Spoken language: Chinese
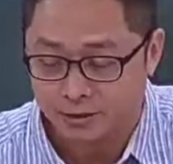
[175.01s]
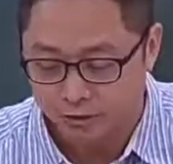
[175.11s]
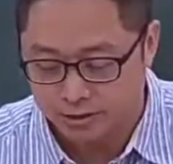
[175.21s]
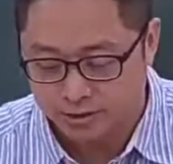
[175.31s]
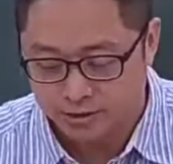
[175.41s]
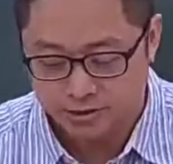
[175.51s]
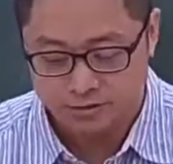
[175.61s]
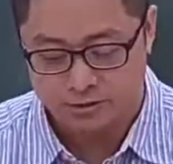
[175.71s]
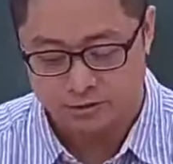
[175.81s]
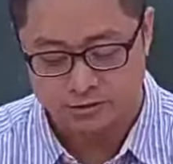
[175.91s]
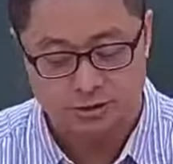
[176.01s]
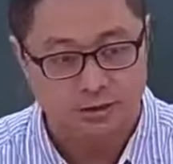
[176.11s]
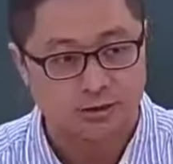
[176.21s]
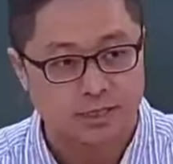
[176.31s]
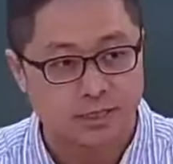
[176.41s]
减出来的那个值就
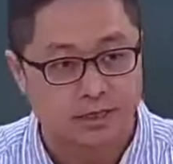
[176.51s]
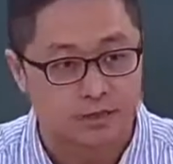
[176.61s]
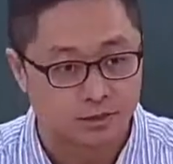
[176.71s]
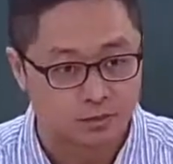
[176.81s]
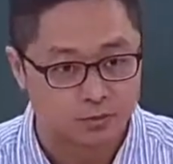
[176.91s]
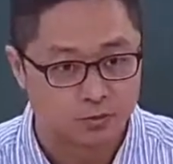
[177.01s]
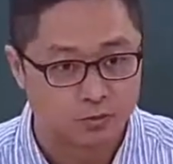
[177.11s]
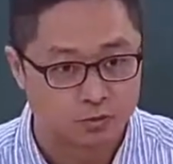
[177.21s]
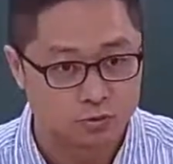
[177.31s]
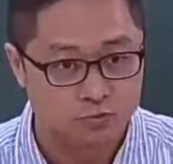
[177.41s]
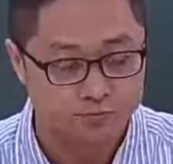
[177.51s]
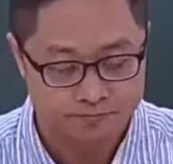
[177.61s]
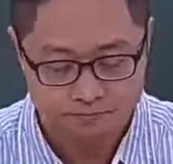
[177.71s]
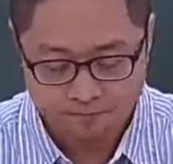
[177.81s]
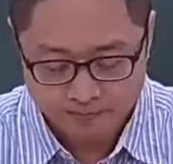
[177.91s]
是它的十补数，
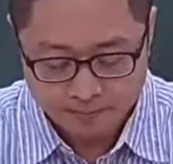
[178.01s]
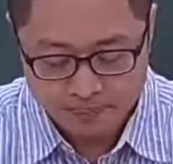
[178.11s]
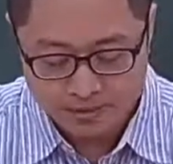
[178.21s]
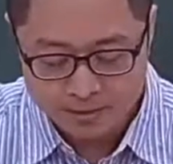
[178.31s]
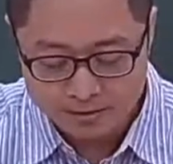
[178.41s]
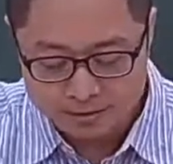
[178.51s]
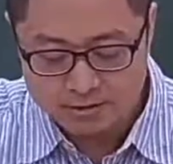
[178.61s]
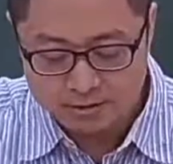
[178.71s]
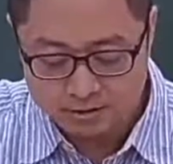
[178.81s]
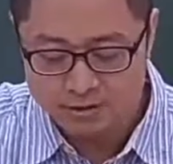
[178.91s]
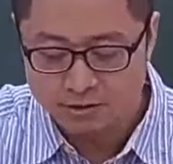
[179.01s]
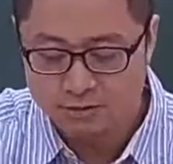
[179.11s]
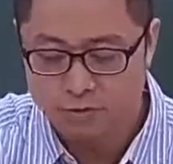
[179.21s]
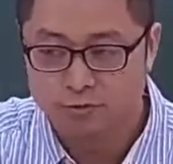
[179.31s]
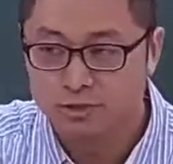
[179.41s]
但是十
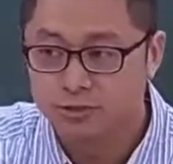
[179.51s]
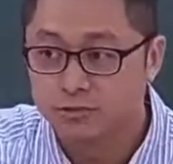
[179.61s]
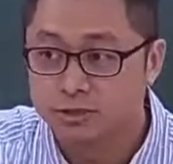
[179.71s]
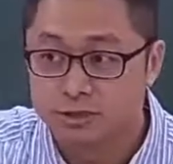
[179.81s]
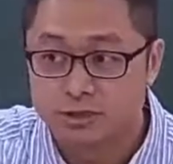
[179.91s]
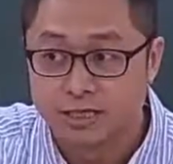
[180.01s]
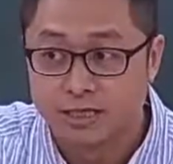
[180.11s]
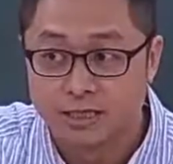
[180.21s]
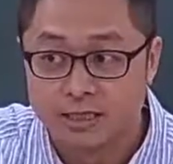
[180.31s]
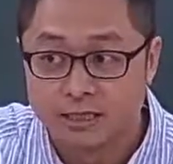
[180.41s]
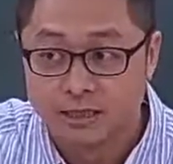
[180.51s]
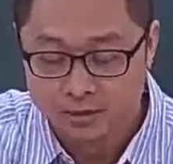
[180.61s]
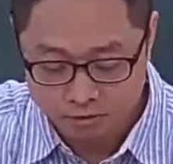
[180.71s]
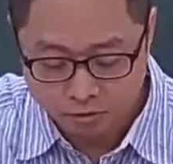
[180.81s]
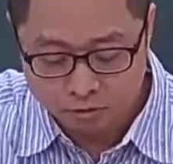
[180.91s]
进位我们熟悉呀。
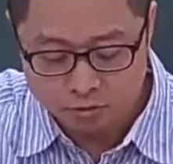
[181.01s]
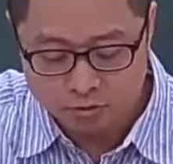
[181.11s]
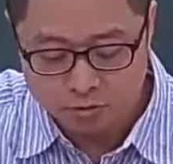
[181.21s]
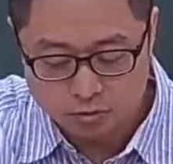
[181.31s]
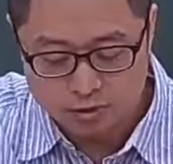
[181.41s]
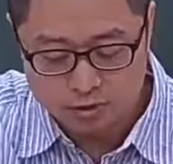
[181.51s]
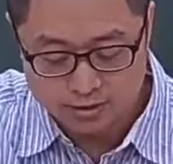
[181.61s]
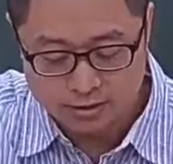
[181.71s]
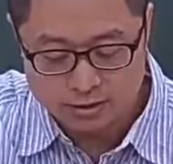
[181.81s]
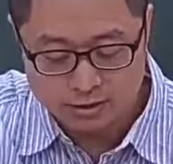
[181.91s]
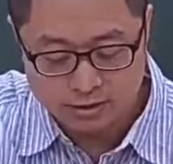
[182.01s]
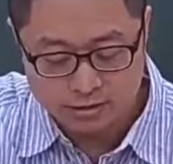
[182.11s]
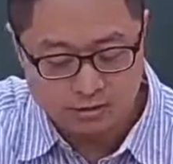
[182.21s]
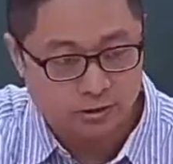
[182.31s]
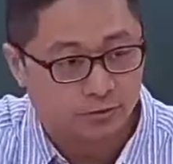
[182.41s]
如说我问你，假设
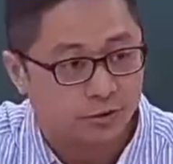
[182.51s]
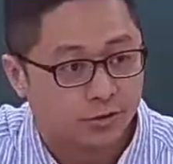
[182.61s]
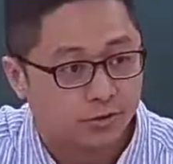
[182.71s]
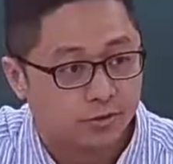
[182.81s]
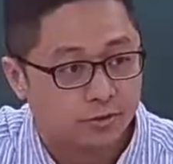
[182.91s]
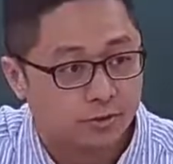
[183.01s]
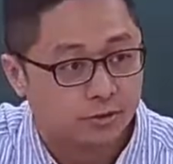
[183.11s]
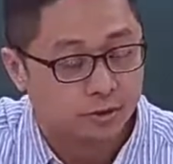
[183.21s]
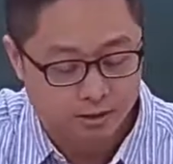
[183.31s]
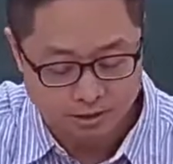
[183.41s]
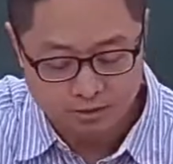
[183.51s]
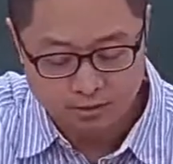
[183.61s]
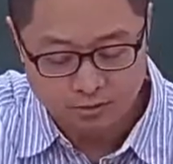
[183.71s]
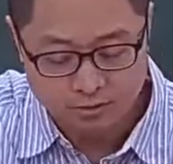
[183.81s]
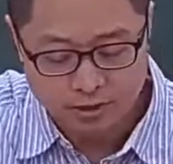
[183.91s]
n 是等于六，然
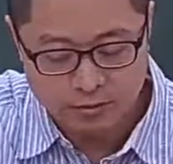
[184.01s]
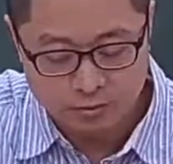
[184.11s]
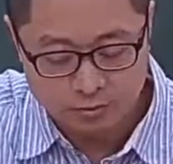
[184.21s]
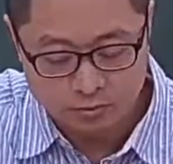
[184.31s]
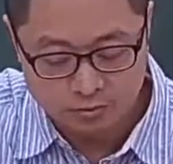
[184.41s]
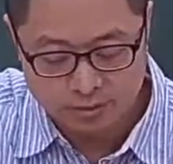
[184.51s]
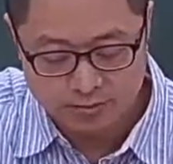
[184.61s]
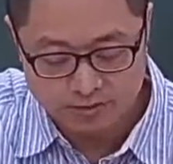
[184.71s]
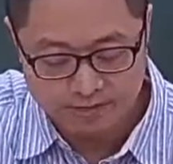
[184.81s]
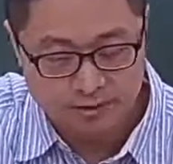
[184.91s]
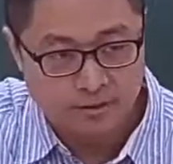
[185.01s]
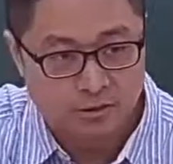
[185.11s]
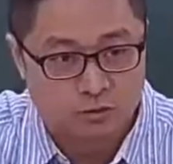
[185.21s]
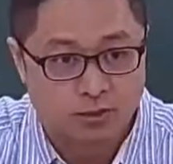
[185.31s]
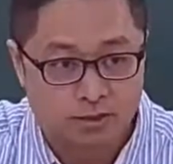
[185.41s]
后呢，我要我要麻烦你
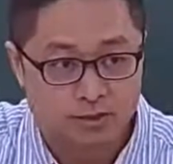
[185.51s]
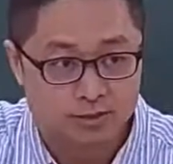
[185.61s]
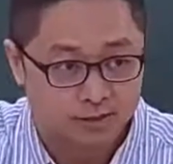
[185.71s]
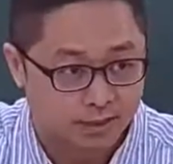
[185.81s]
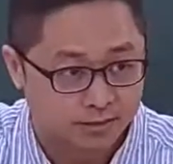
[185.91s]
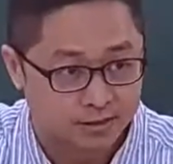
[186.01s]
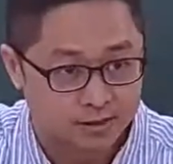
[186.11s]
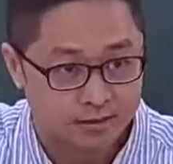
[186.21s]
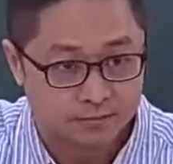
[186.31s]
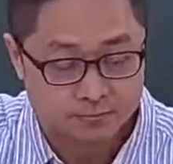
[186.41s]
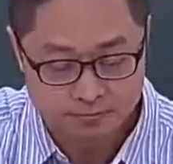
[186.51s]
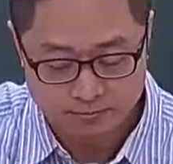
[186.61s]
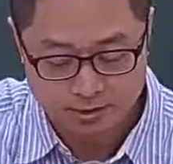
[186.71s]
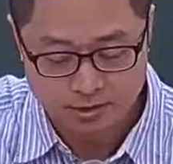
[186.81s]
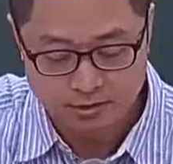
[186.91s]
帮我算一二三四
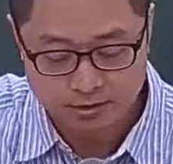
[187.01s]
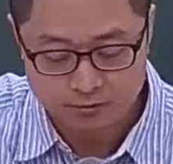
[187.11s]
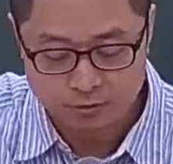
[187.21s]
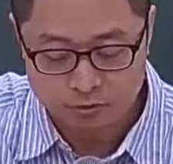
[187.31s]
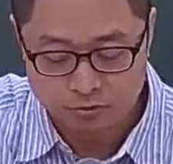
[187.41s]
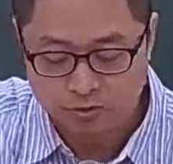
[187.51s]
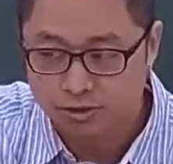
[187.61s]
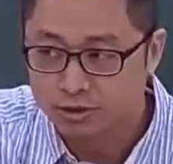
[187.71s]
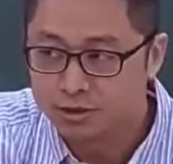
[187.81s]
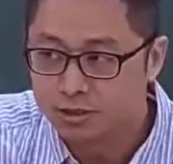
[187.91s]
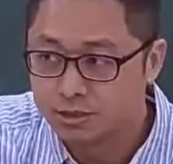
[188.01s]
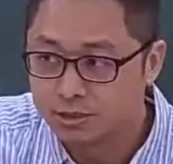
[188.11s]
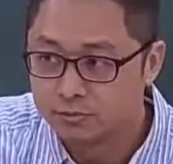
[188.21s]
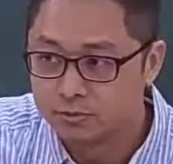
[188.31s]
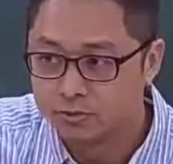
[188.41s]
它的 n 补数跟 n
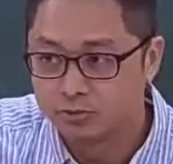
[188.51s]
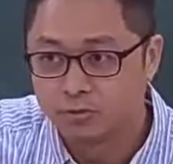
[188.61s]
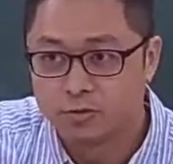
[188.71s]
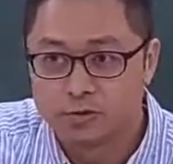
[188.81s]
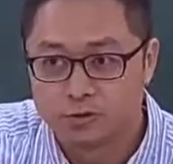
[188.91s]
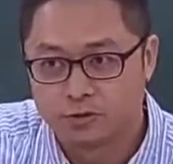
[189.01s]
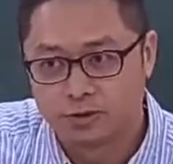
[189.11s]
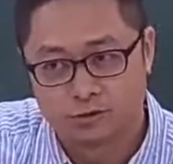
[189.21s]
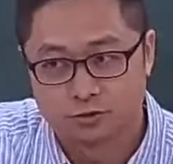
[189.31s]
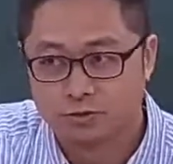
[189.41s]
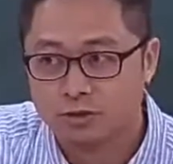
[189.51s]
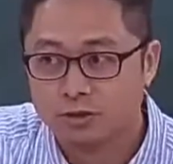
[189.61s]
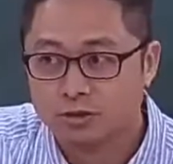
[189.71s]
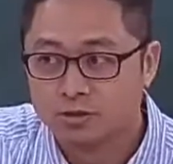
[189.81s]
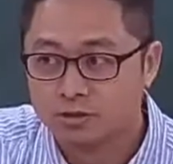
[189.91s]
减一的补数，你会不会算？就
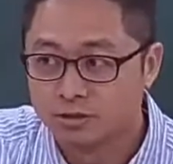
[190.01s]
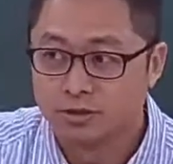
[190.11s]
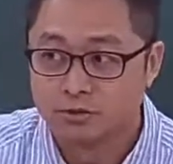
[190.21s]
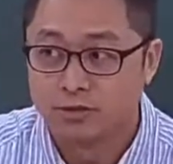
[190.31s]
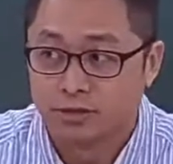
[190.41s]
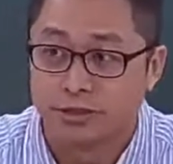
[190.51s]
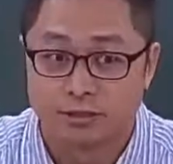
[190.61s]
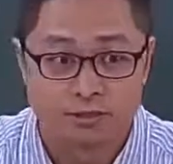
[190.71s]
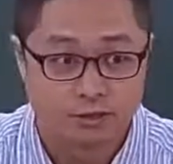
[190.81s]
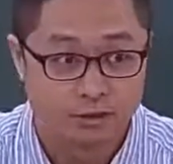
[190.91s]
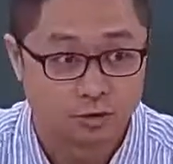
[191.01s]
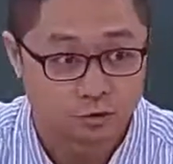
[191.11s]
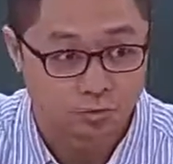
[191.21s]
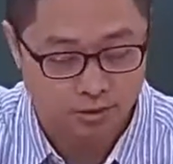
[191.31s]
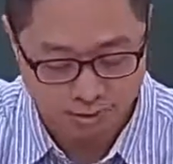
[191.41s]
可能会停
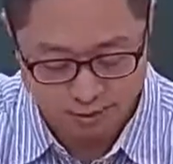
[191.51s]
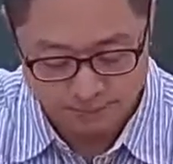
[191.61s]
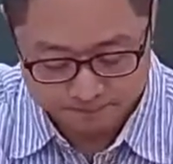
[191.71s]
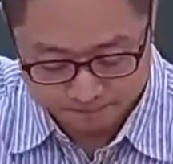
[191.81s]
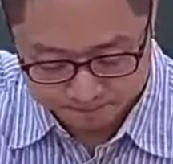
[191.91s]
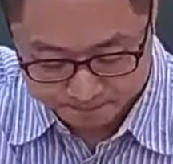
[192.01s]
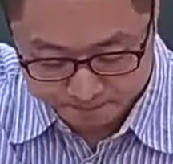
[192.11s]
停住了哈。